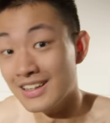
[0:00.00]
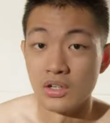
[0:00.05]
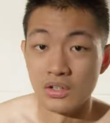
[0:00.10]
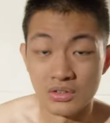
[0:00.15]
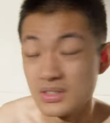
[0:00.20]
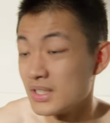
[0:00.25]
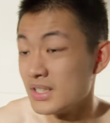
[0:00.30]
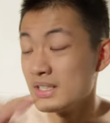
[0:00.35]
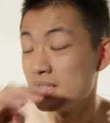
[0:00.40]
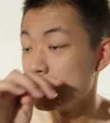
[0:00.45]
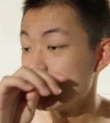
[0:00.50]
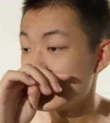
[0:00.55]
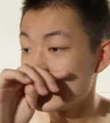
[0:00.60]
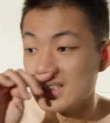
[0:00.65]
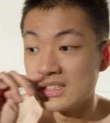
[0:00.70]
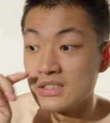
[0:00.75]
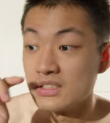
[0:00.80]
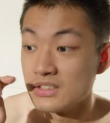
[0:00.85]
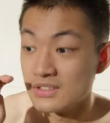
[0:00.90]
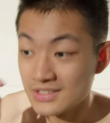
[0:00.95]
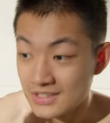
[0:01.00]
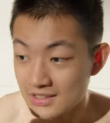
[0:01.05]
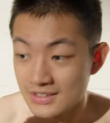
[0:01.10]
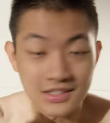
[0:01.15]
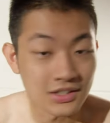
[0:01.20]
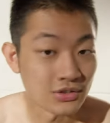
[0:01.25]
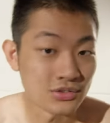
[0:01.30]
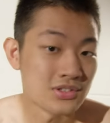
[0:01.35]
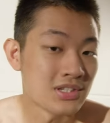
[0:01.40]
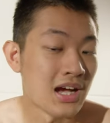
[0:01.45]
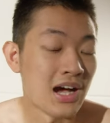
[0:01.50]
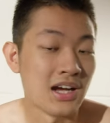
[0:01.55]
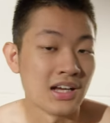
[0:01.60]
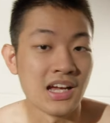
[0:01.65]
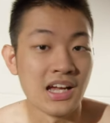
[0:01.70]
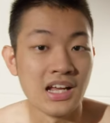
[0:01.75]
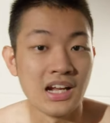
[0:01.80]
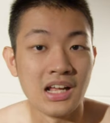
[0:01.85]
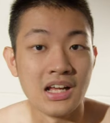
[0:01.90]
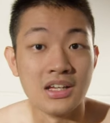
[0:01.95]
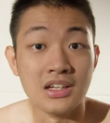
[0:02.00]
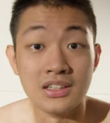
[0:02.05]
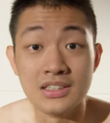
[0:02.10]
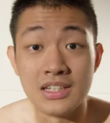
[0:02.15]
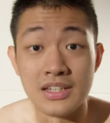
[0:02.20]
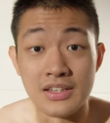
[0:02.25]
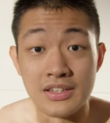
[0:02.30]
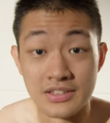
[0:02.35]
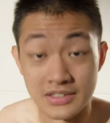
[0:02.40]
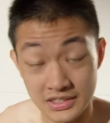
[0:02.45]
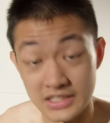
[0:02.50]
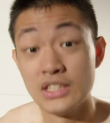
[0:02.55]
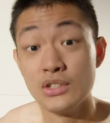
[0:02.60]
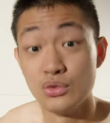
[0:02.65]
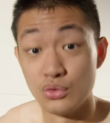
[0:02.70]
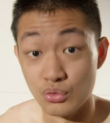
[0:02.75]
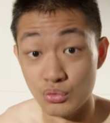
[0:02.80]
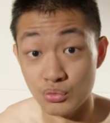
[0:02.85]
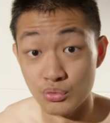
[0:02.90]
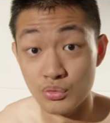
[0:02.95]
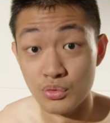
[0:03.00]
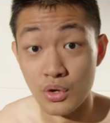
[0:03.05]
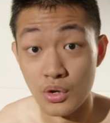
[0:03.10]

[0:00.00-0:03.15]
然后这一天真的是热到炸开来，而且新竹